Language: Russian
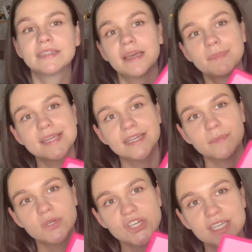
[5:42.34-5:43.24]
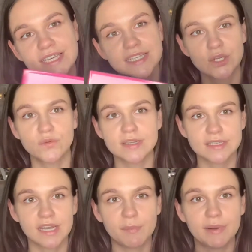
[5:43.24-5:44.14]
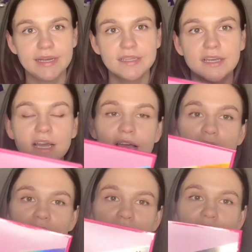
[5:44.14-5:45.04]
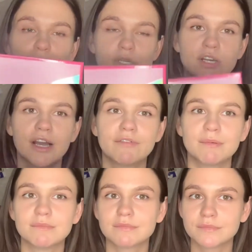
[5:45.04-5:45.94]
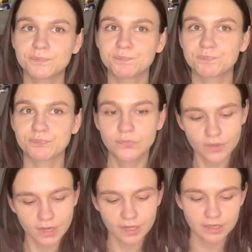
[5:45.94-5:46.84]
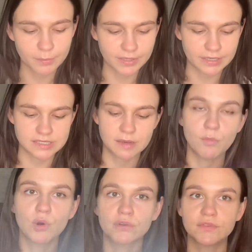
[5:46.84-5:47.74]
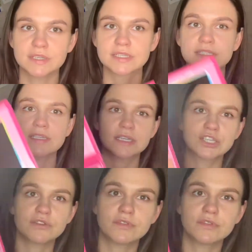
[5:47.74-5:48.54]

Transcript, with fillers: Обязательно пишите, есть ли у вас такая палетка, и вообще, как вам коллаборация Морфи с Джеффри